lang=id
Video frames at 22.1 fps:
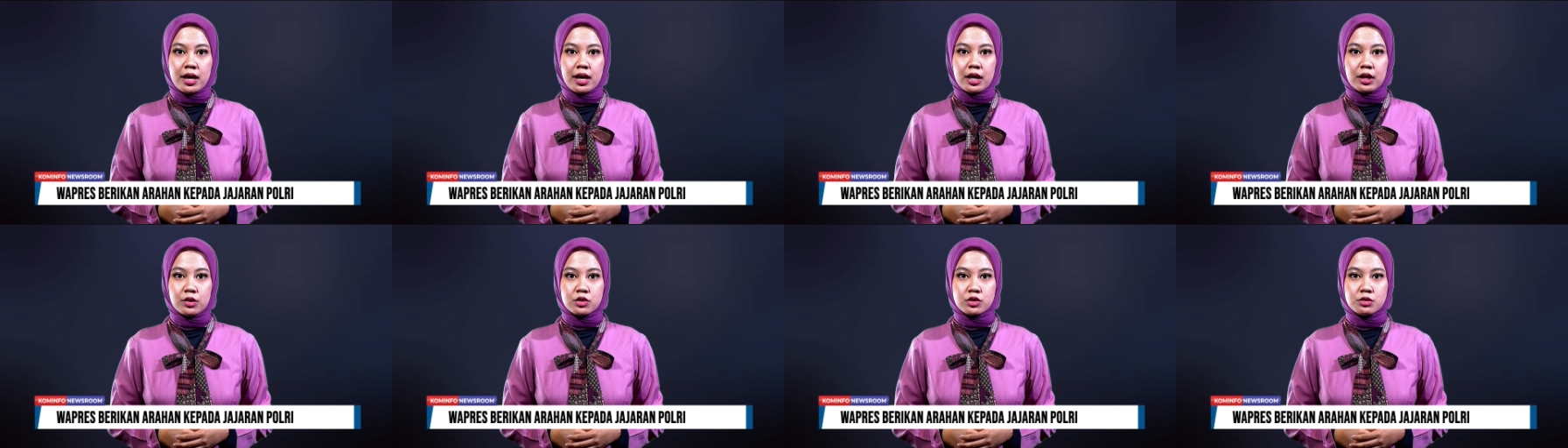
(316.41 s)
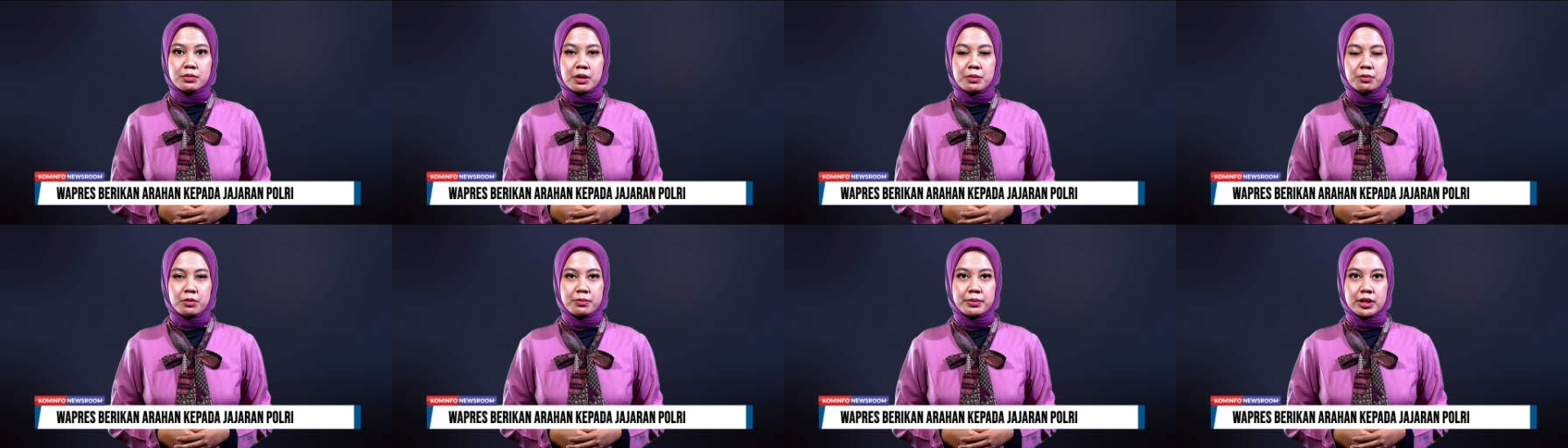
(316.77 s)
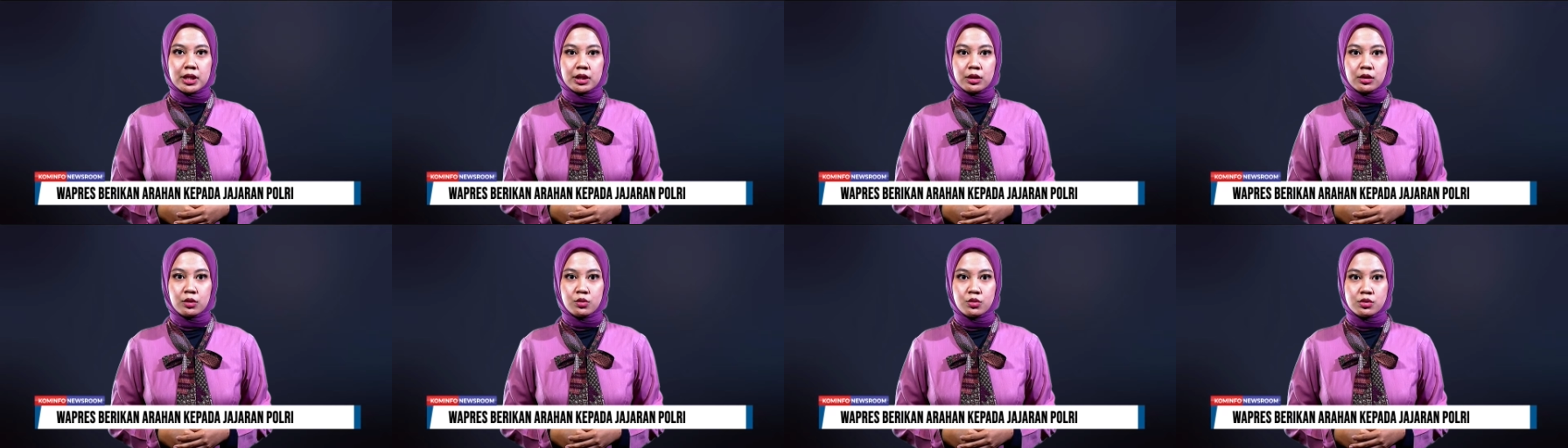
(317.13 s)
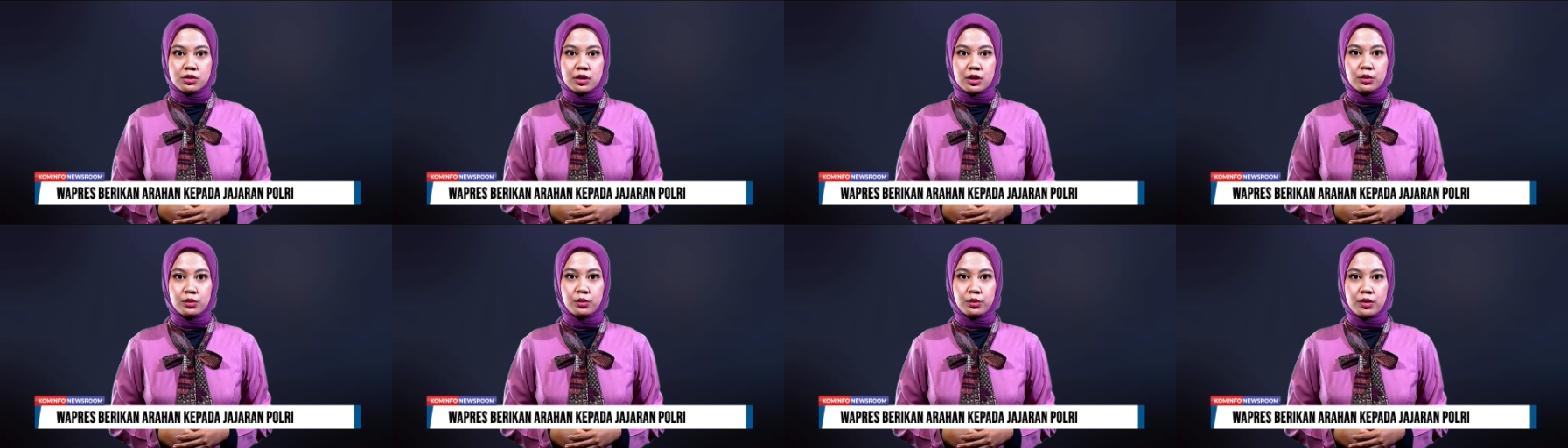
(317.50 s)
harus mampu menyentuh
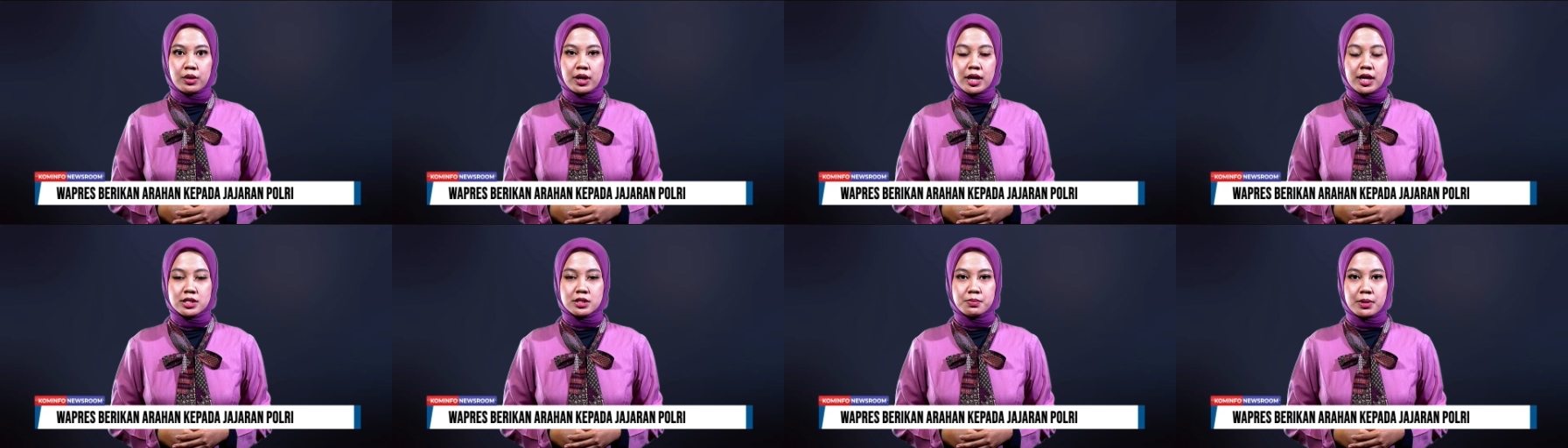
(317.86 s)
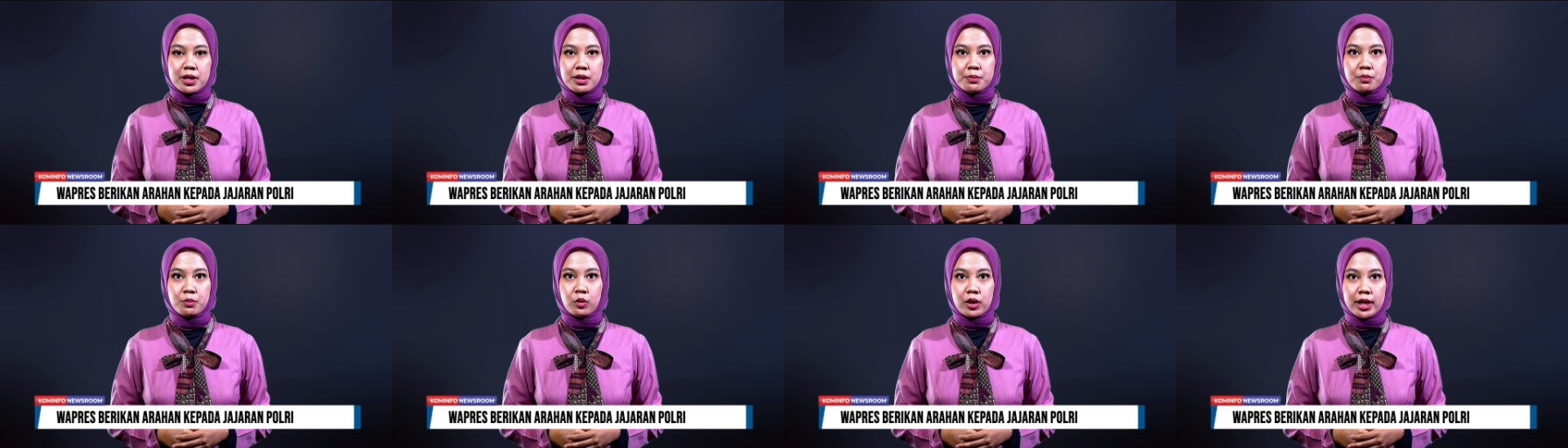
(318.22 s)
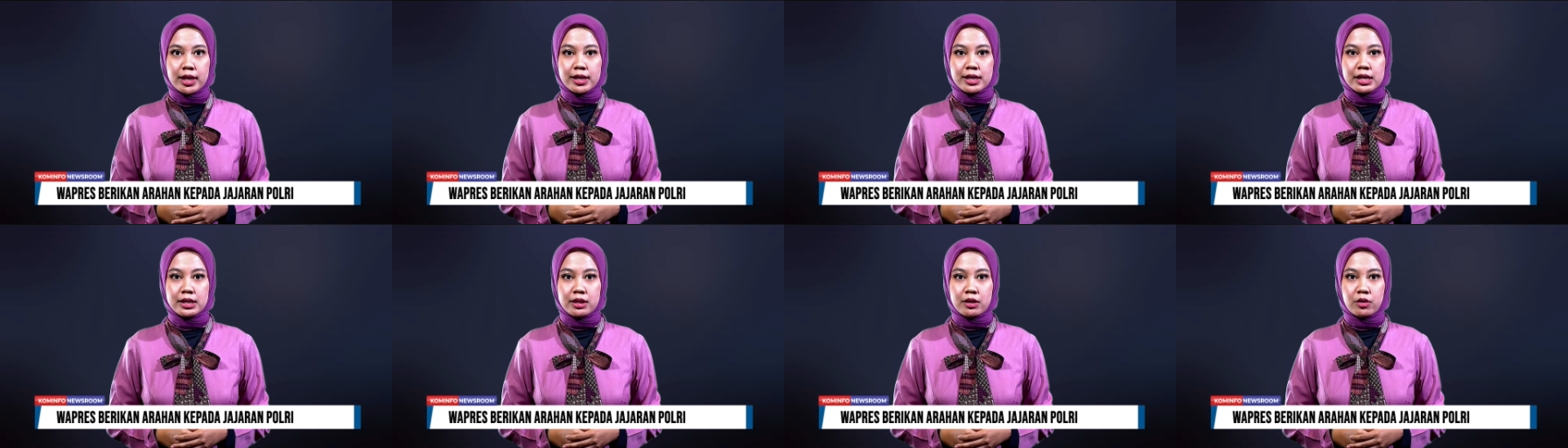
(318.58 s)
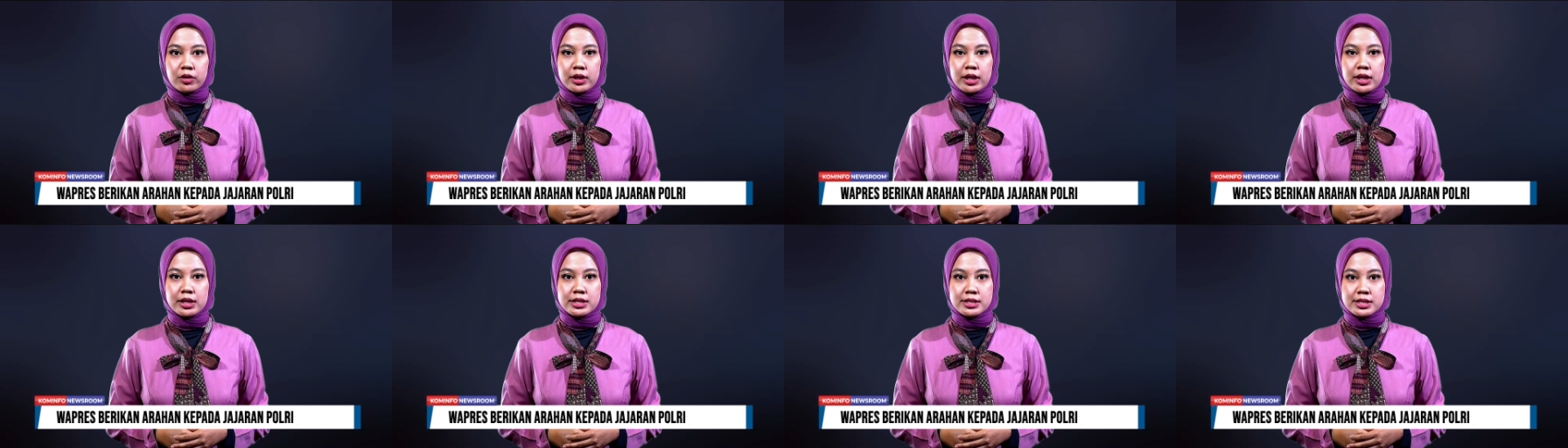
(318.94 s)
seluruh aspek mulai dari
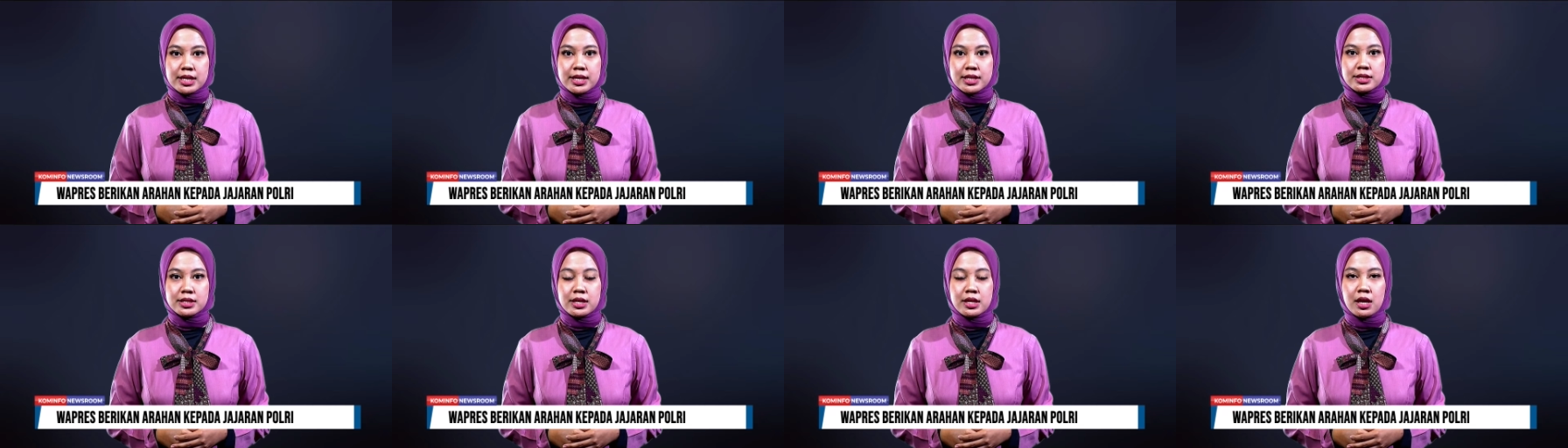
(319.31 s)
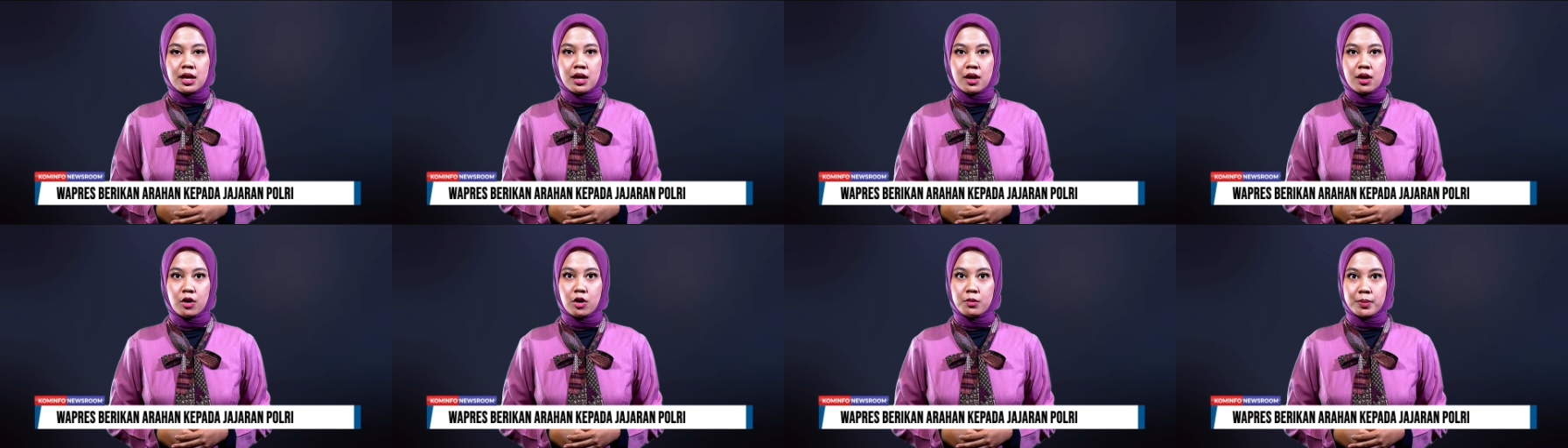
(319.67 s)
organisasi,